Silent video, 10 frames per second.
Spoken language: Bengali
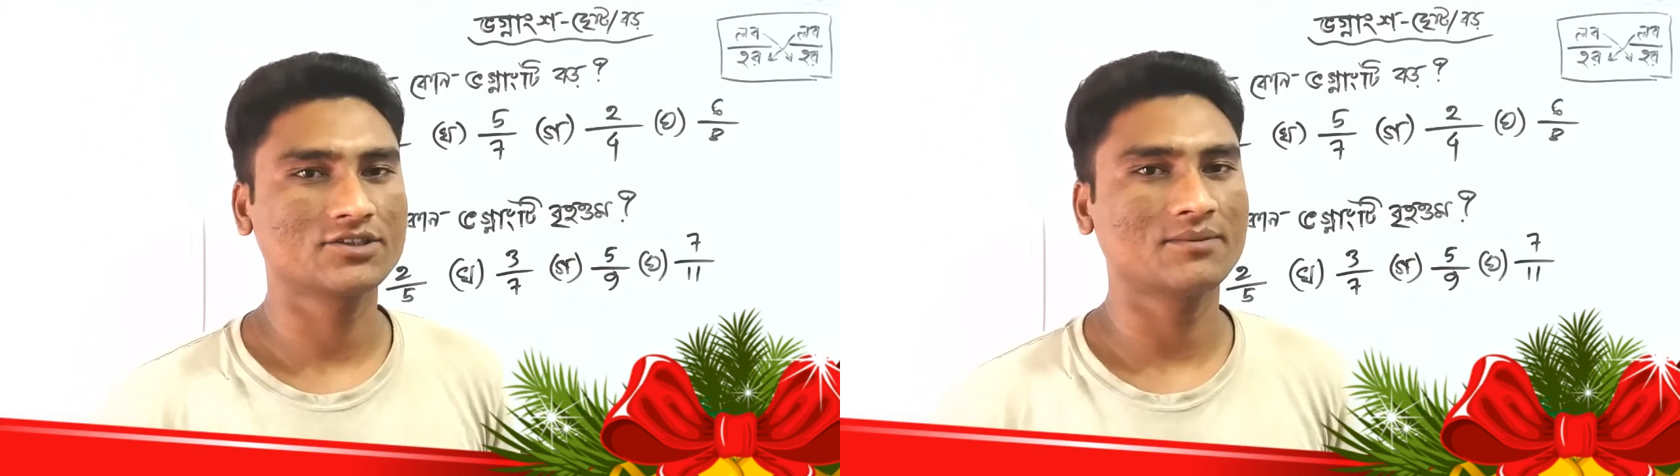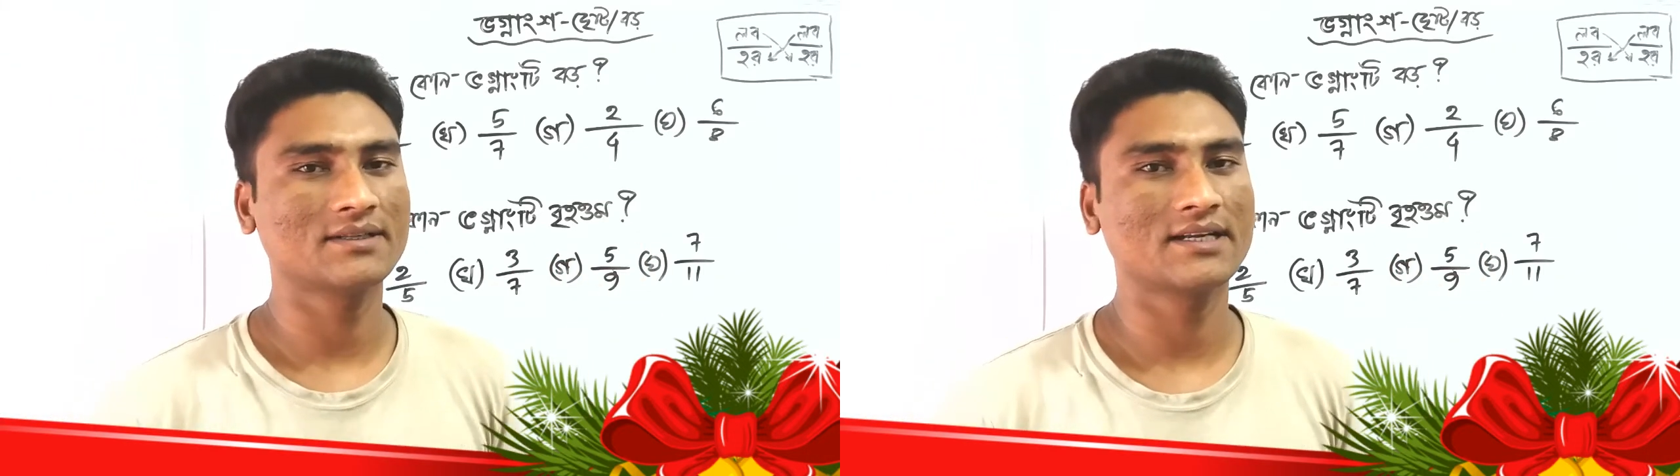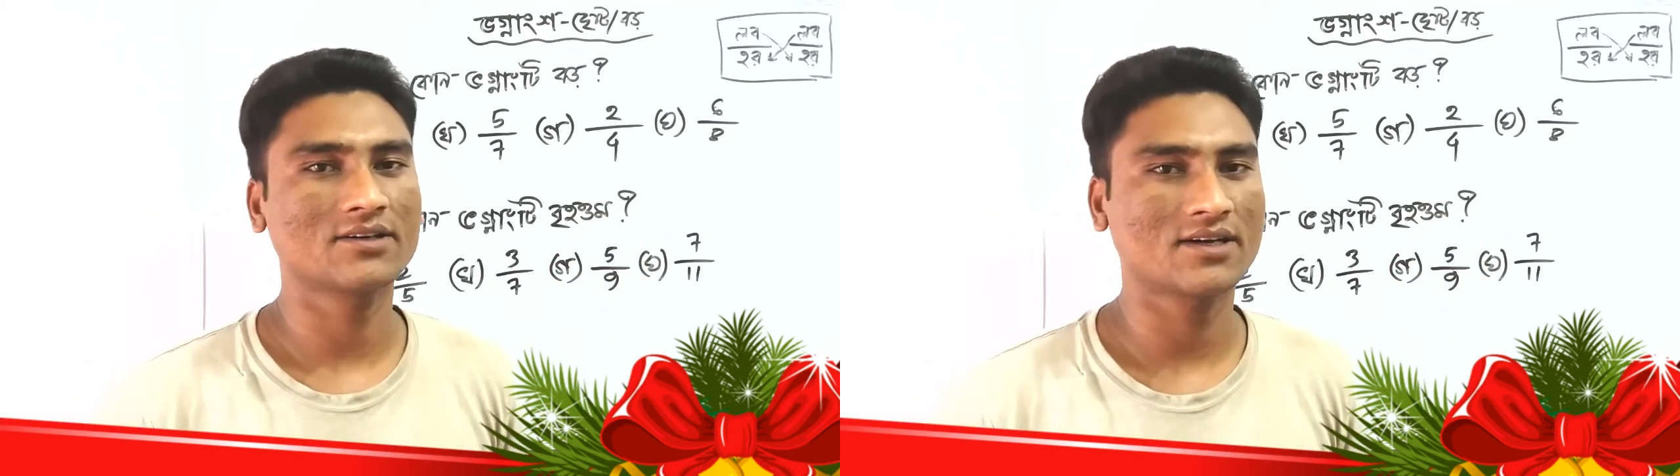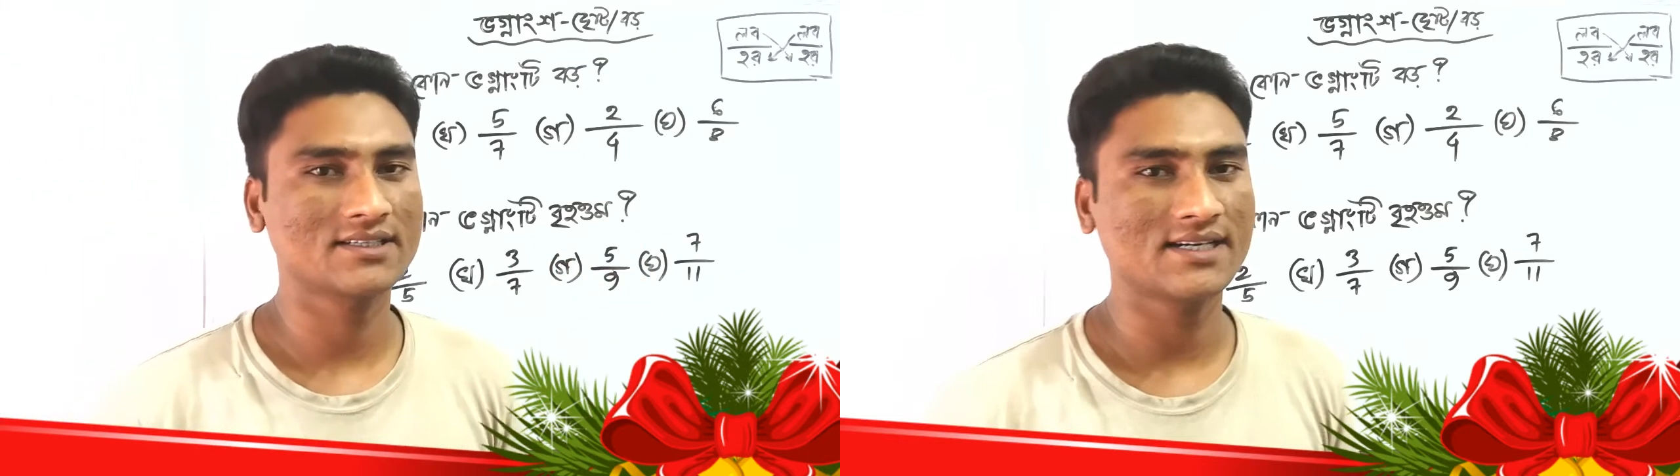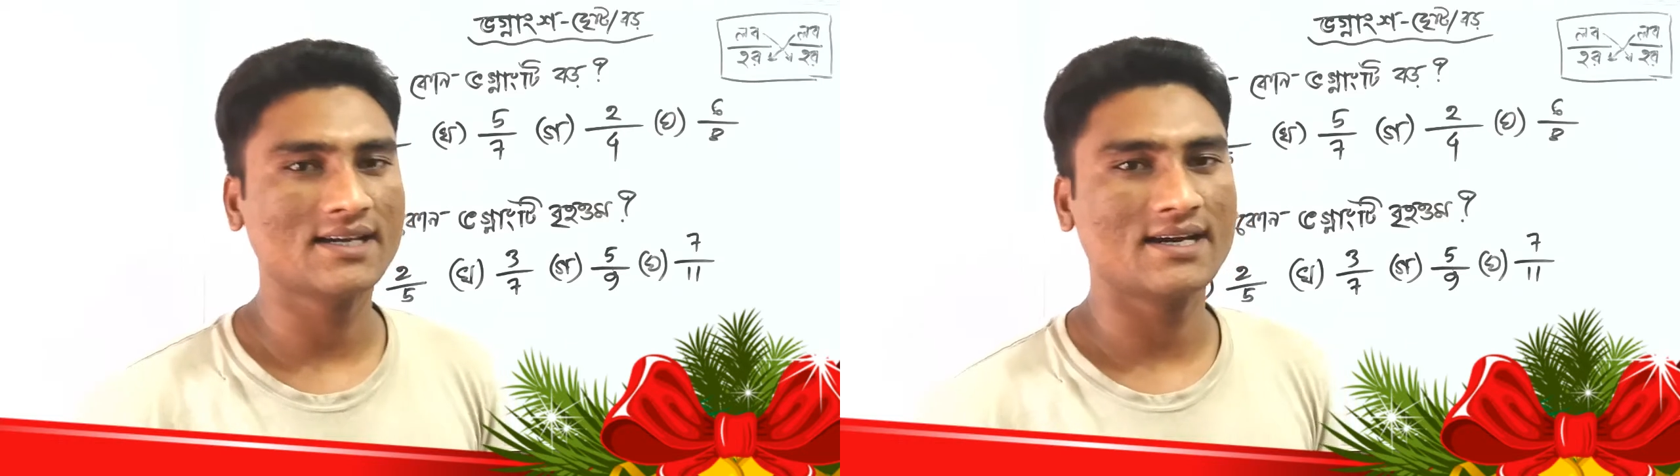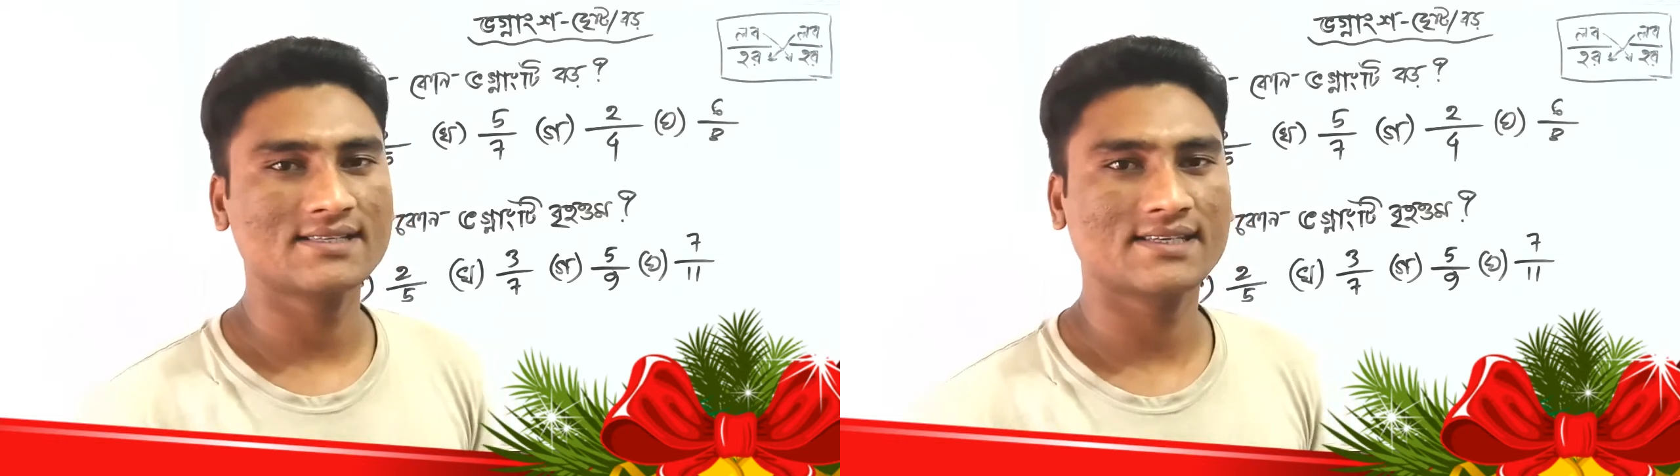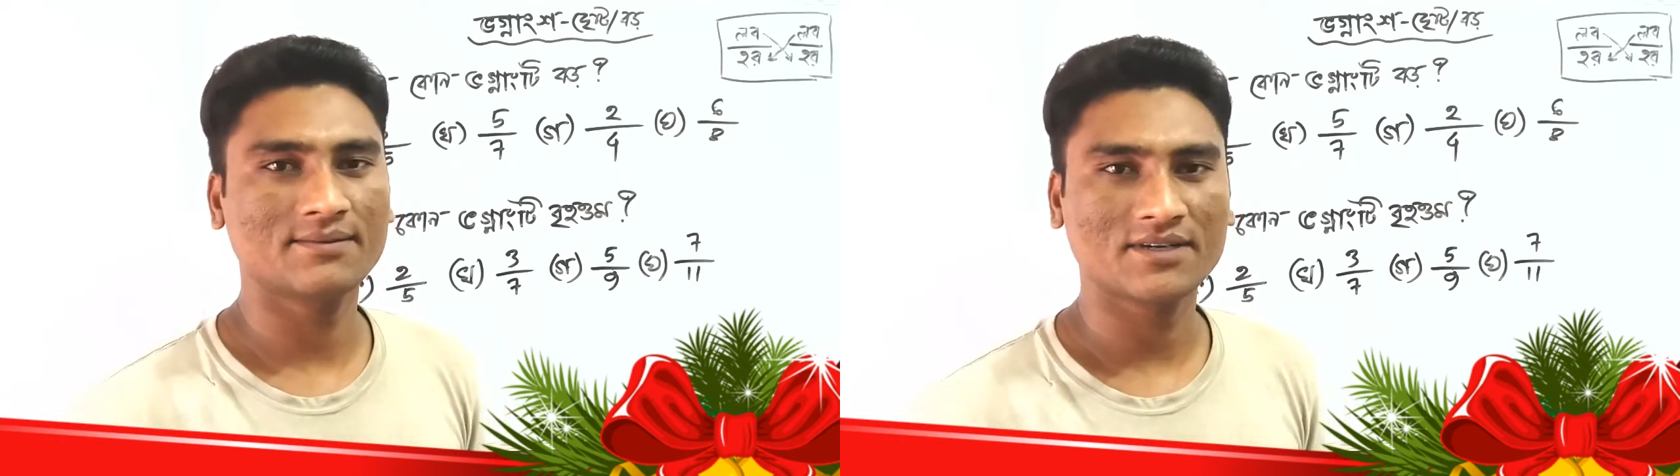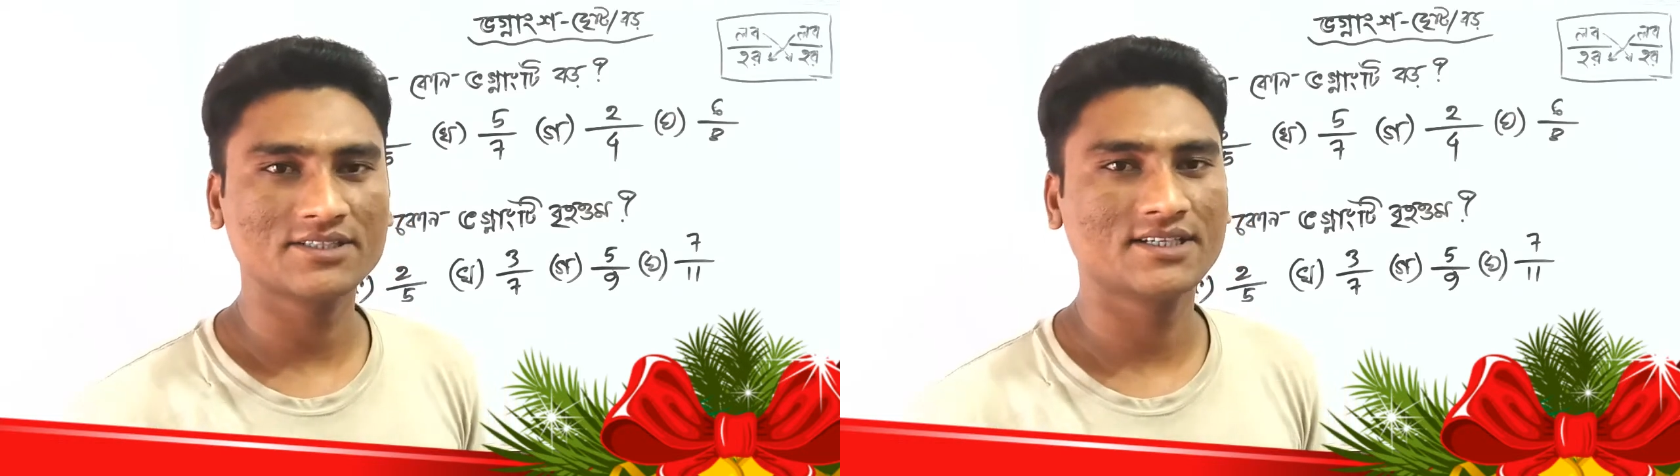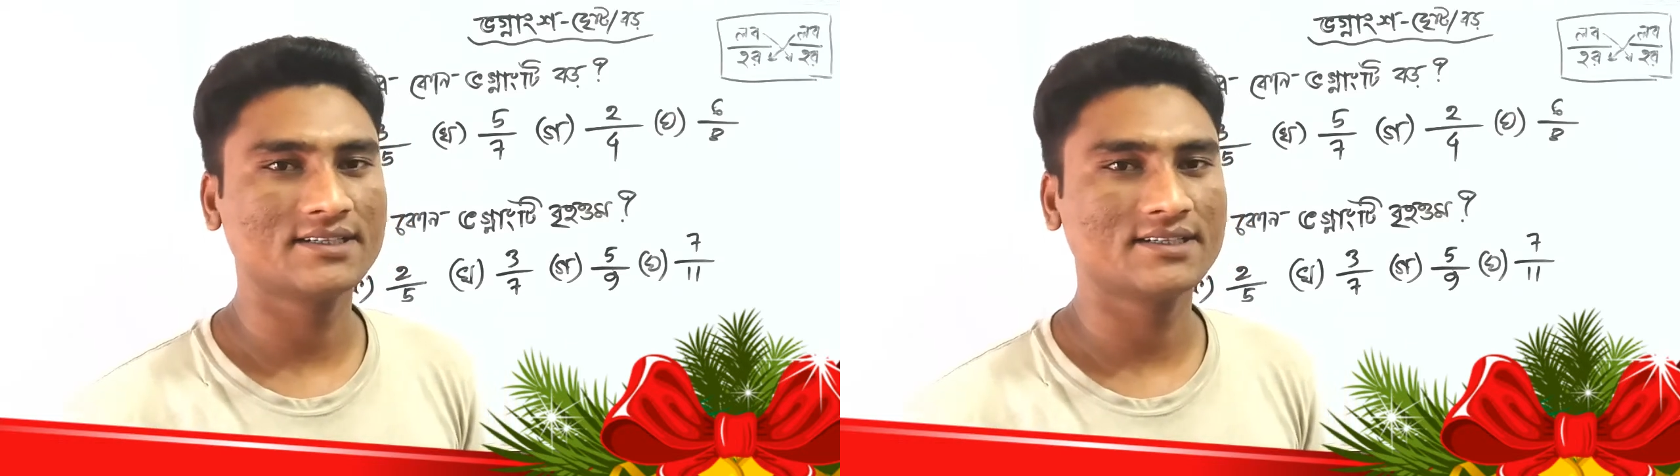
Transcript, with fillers: সমাধান করা যায় আজকে আমরা